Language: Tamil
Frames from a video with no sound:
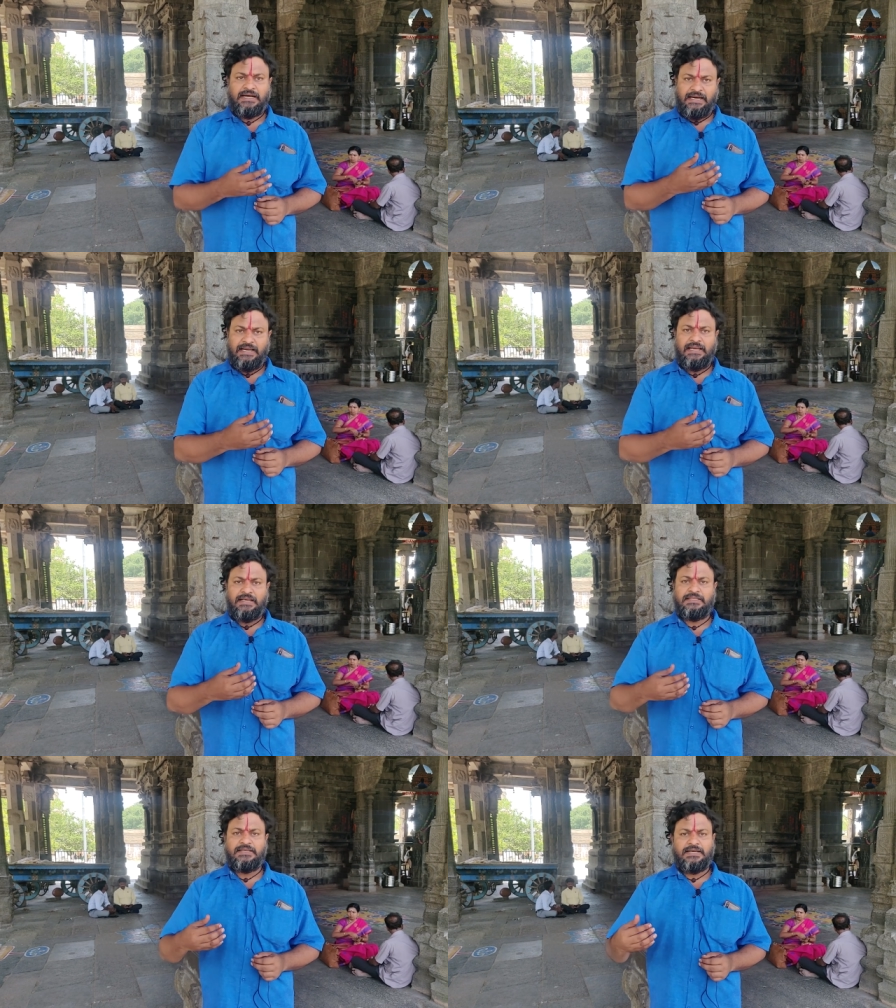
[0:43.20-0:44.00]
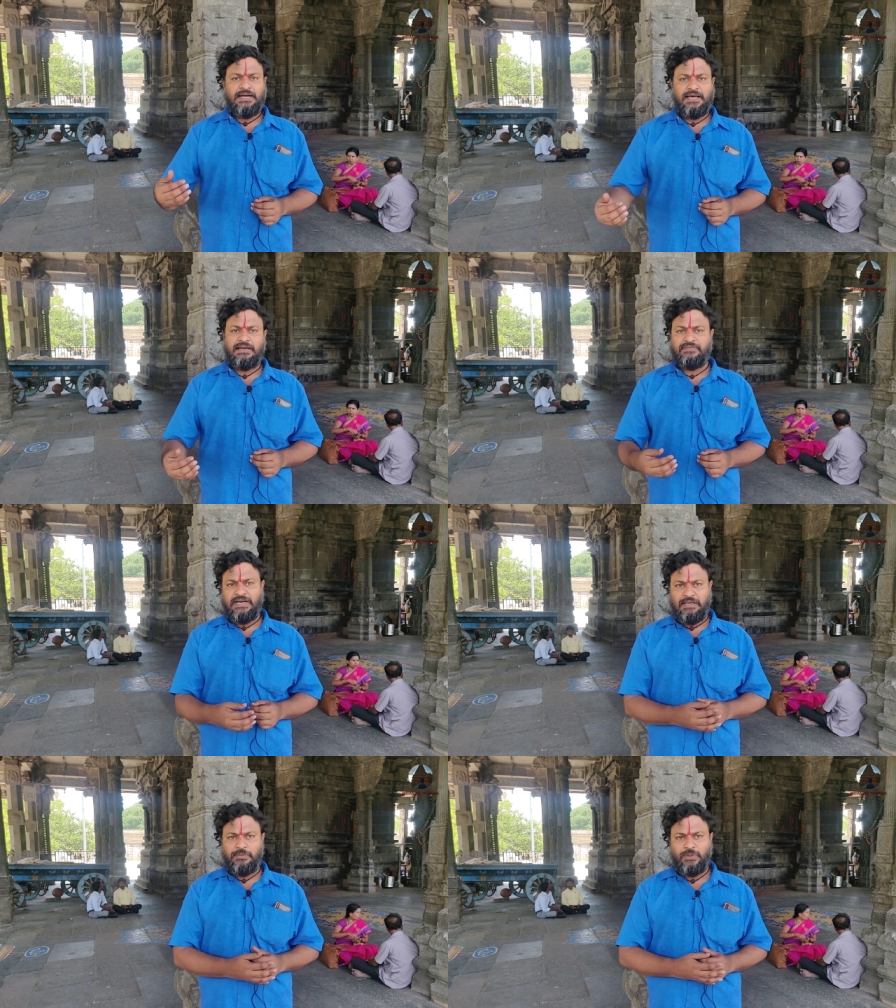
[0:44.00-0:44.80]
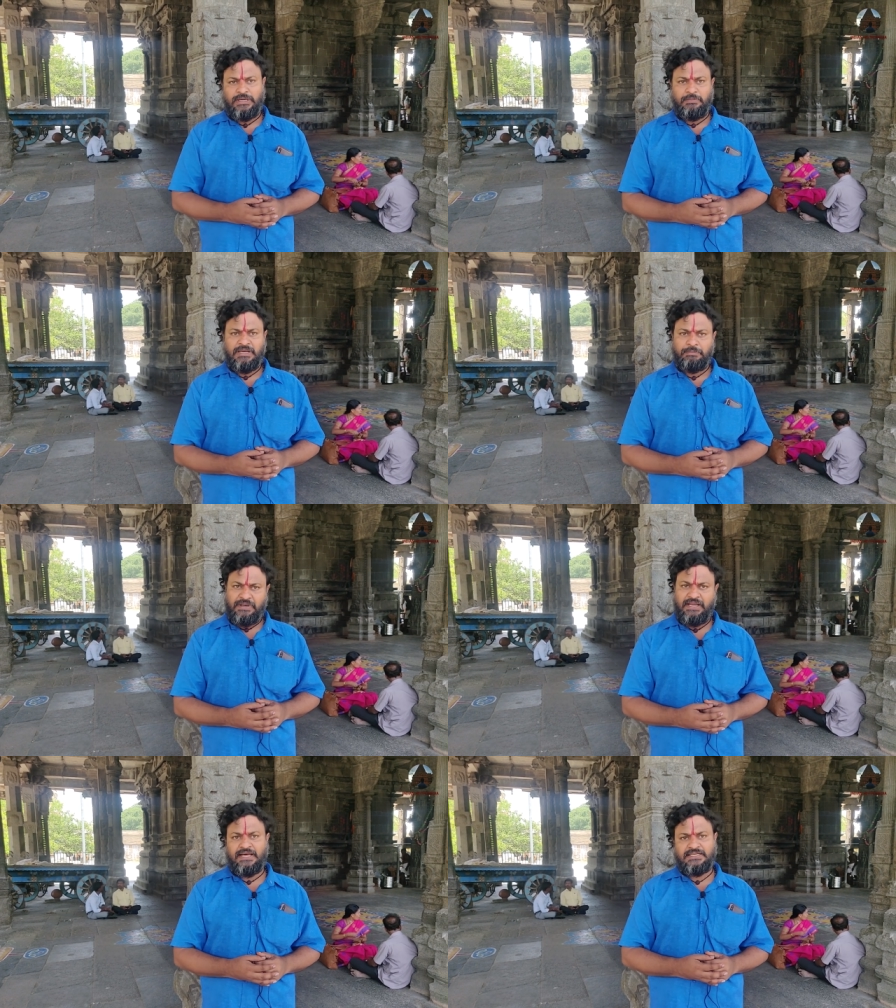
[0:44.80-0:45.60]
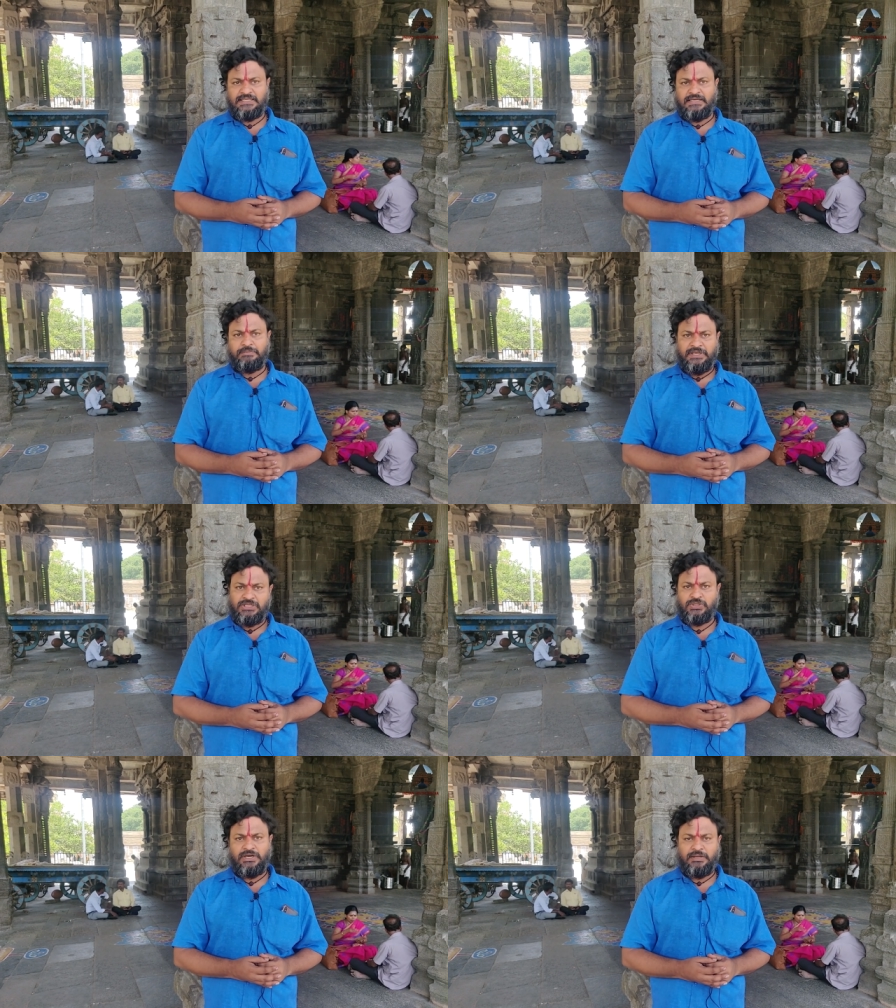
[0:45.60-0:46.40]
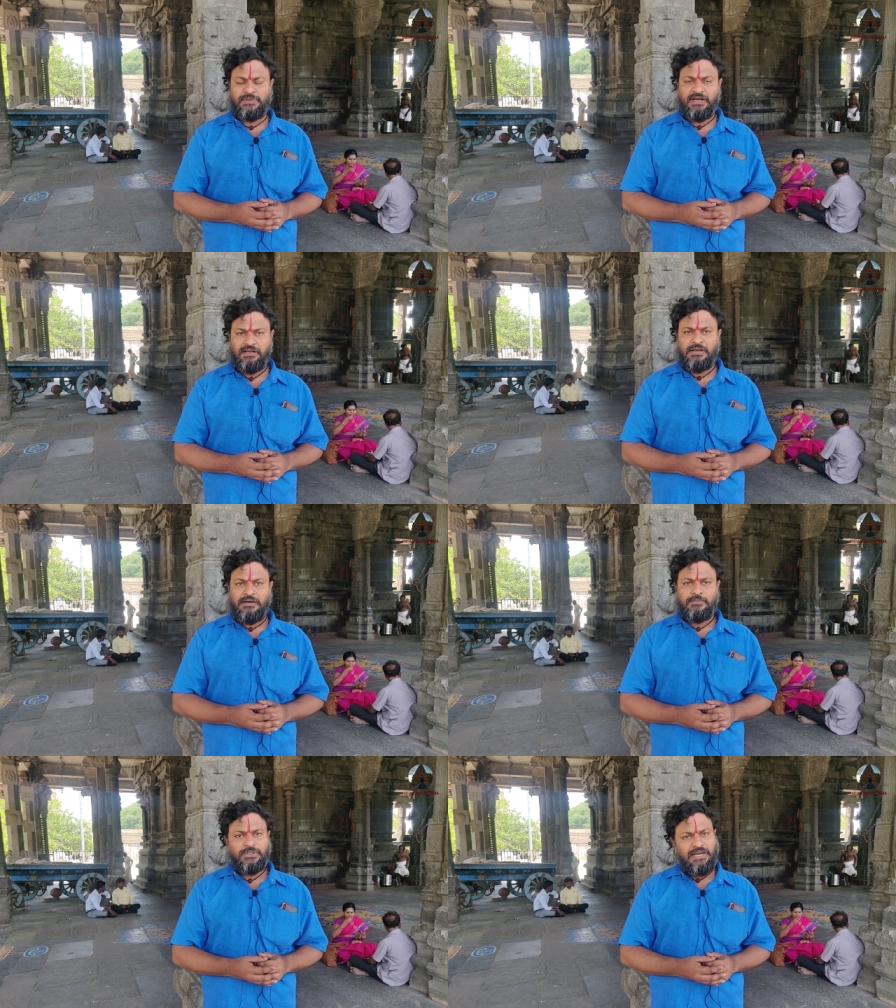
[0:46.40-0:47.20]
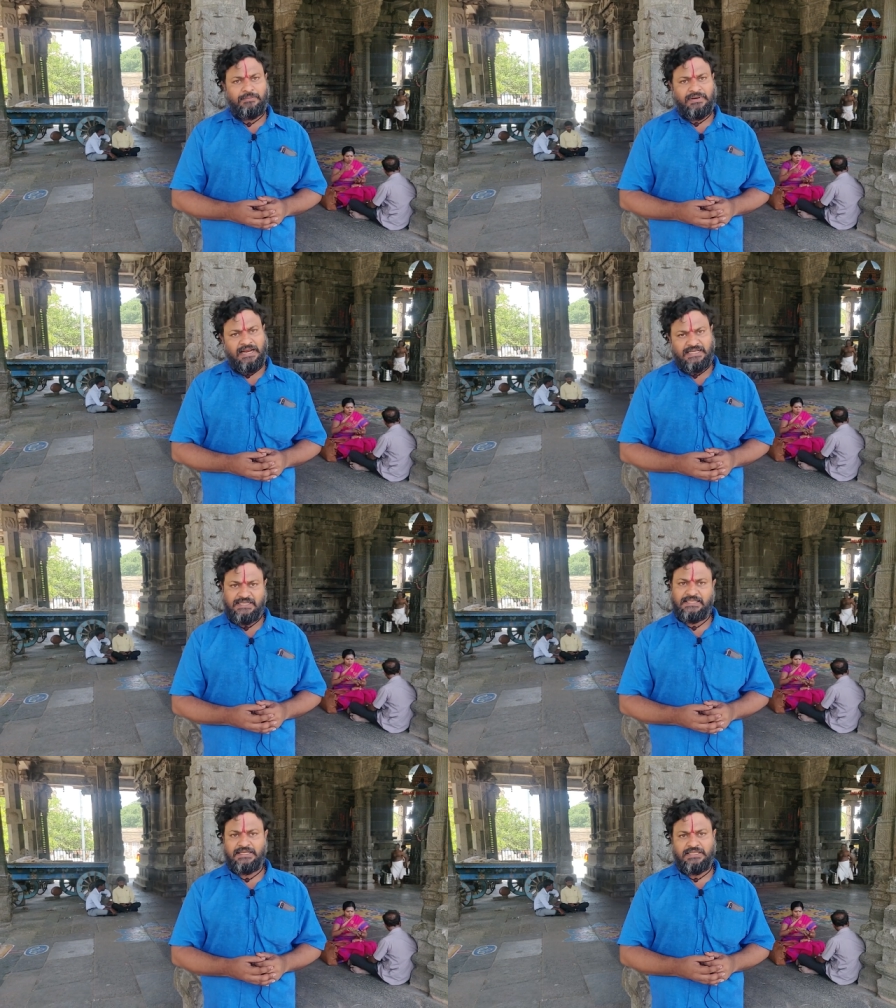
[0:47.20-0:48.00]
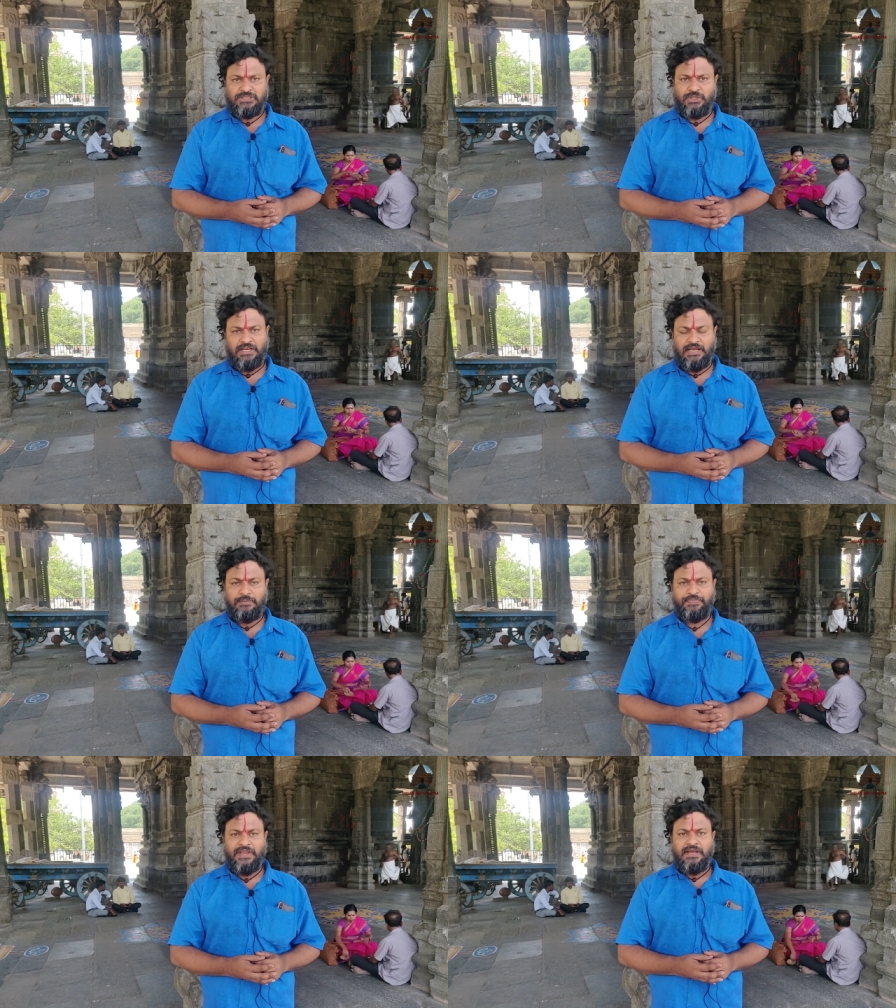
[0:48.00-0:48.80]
கங்கையிலிருந்து கடாரம் வரைக்கும் கொண்ட மிகப்பெரிய அரசன் அப்படின்னு சொல்லணும்னா முதலாம் ராஜேந்திரன் தான் சொல்லலாம்